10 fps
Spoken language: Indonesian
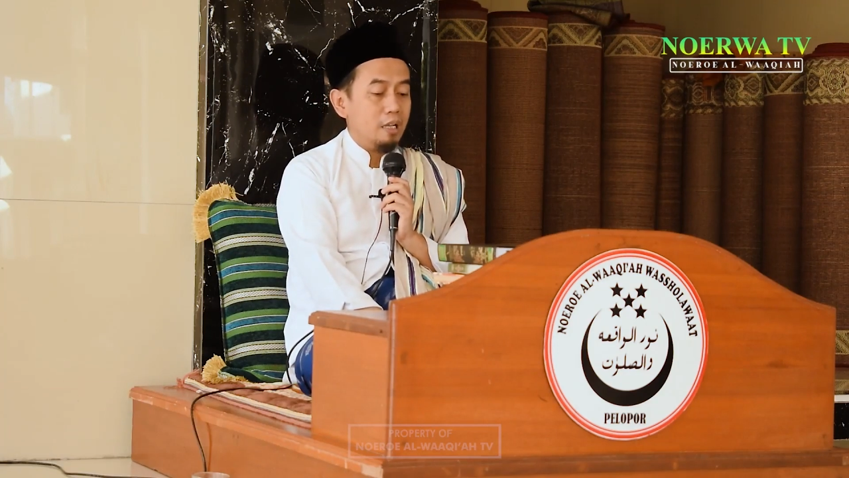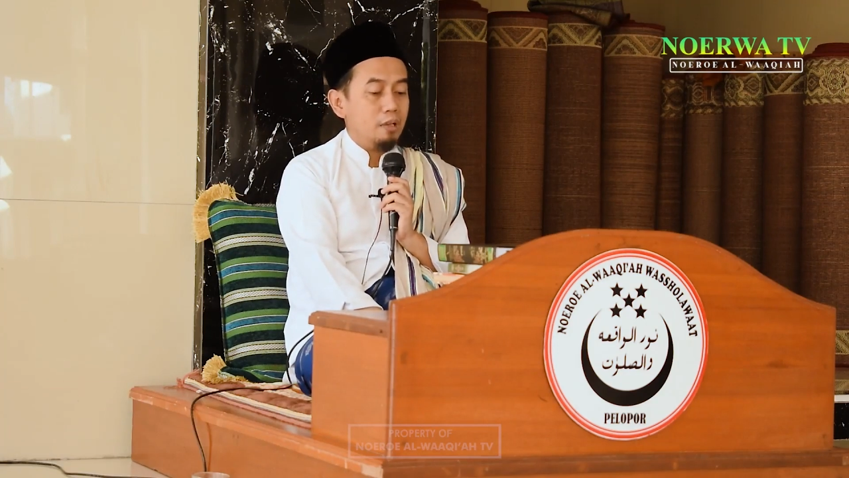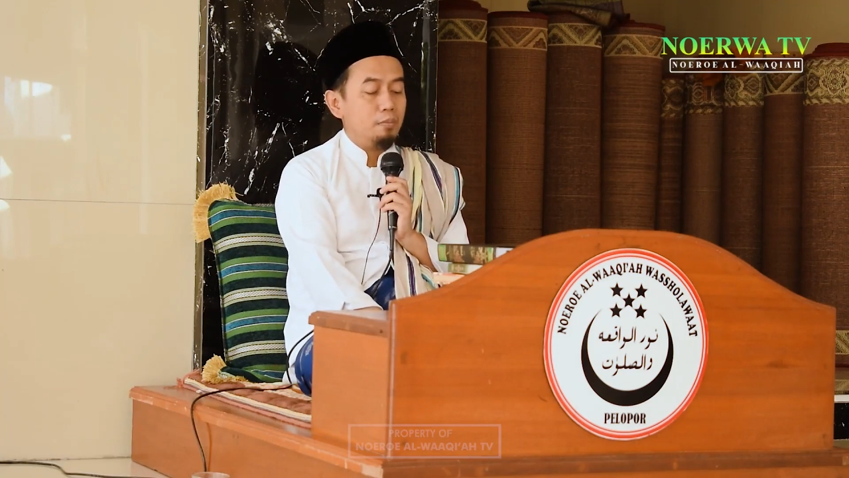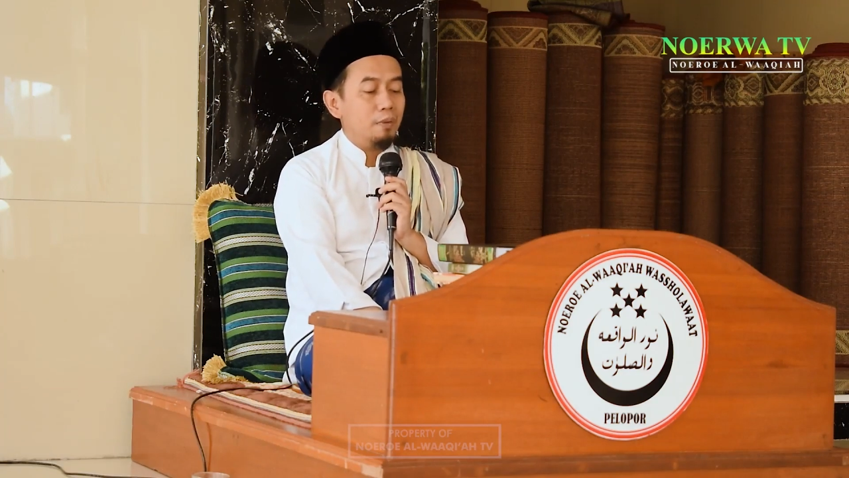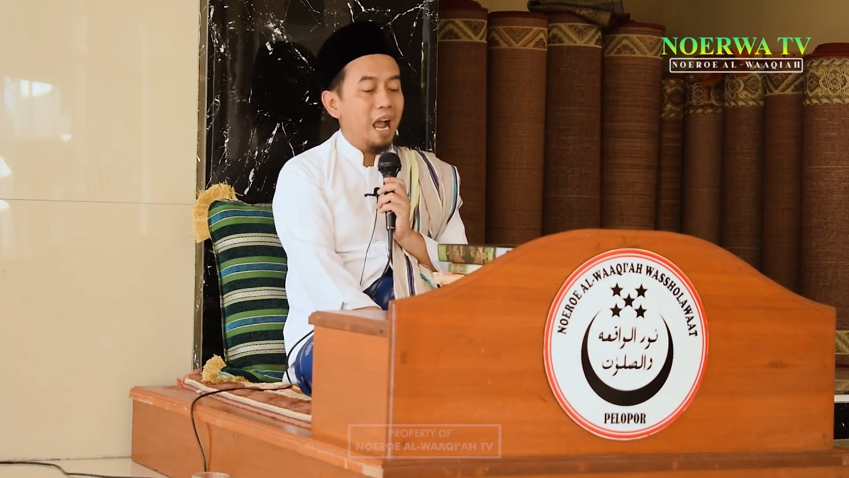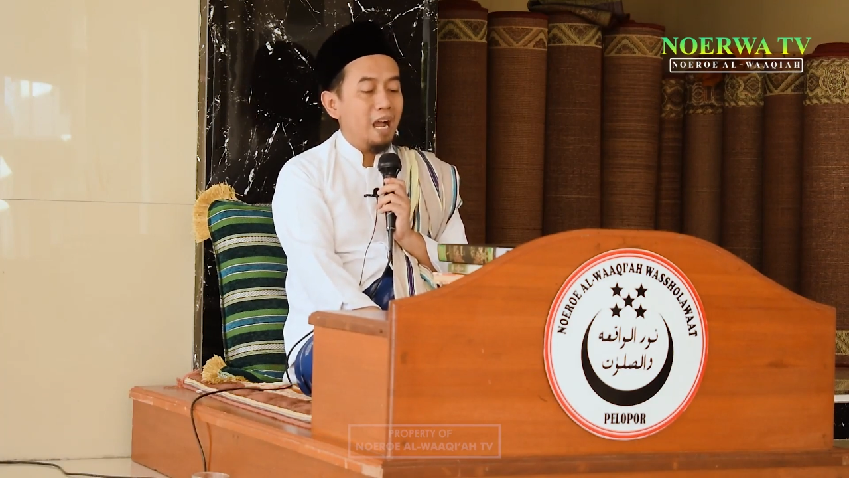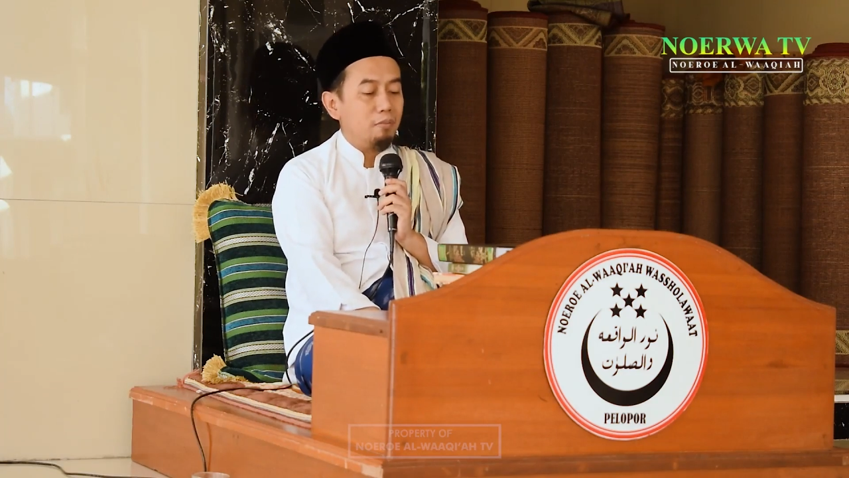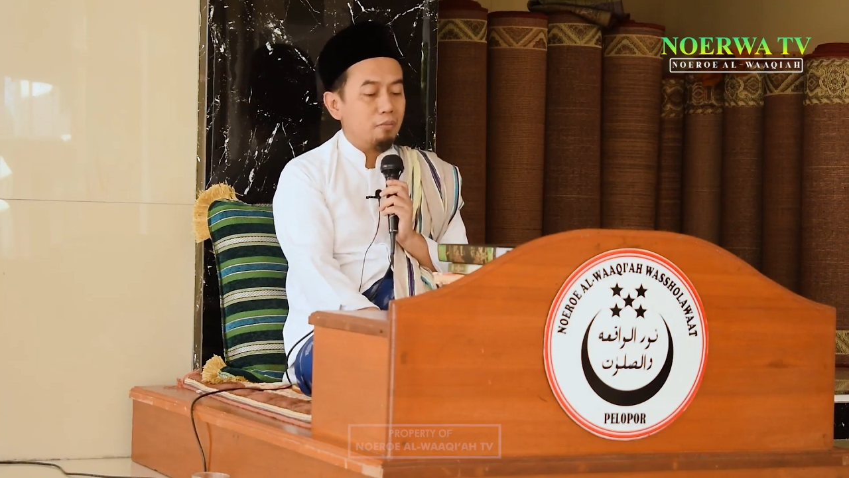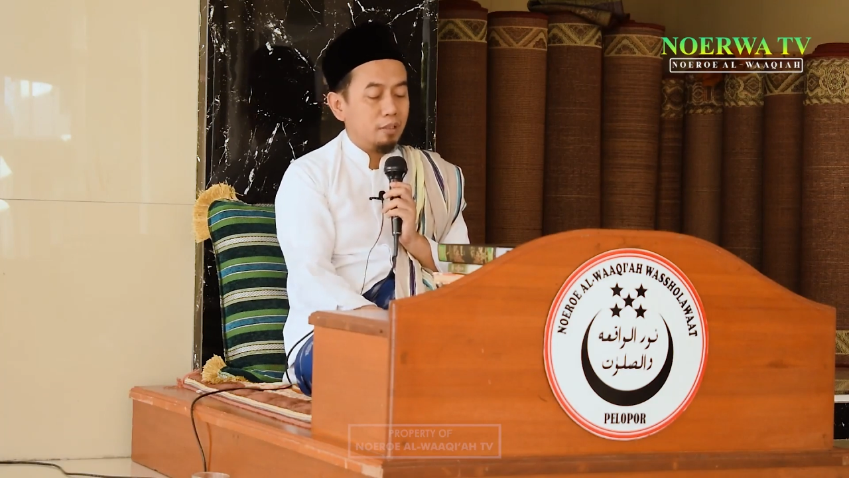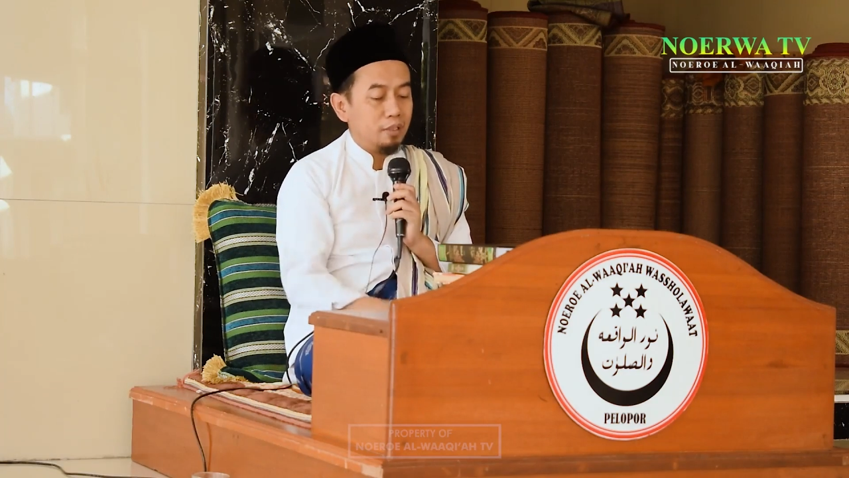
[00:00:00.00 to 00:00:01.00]
ibna
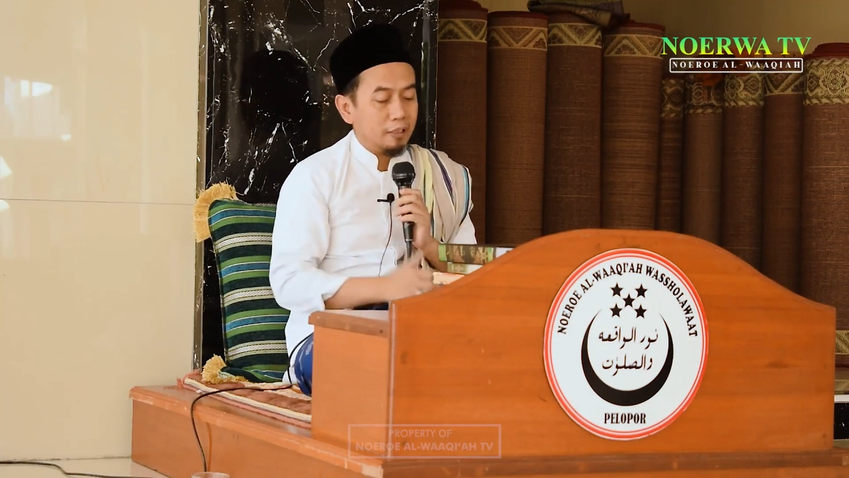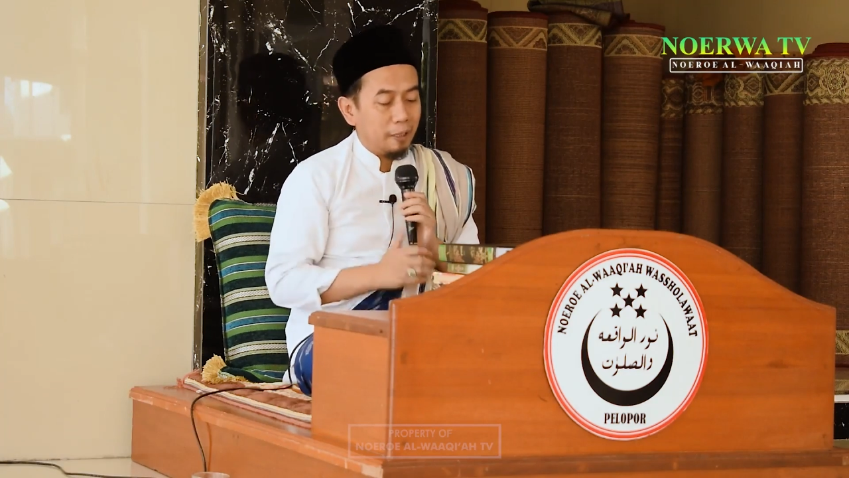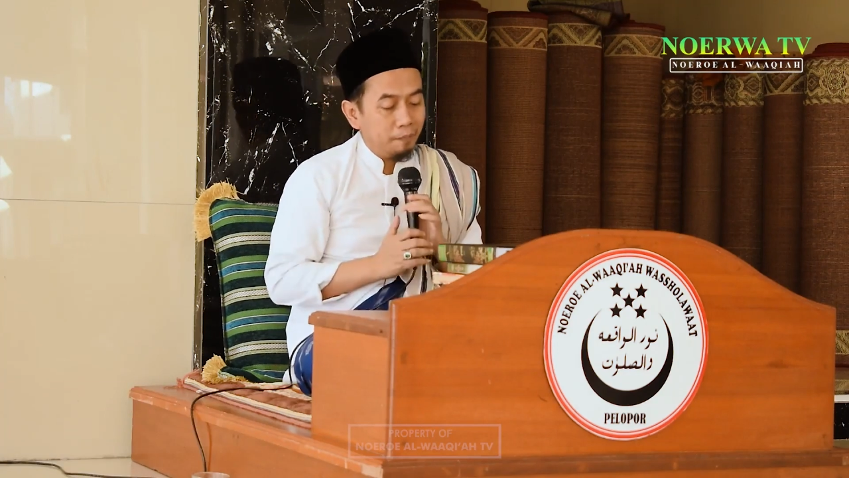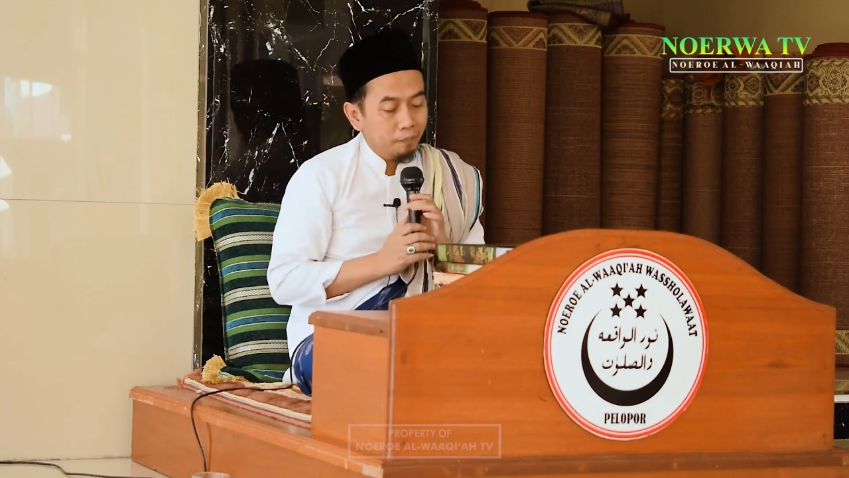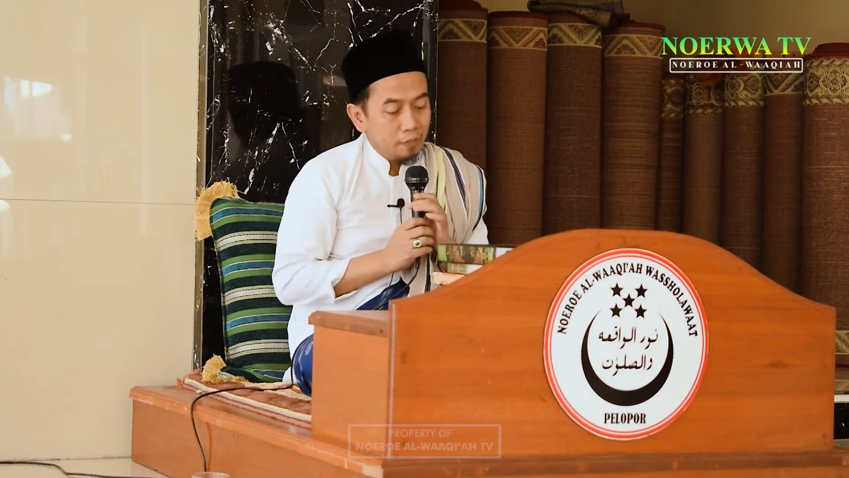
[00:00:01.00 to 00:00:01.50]
amatika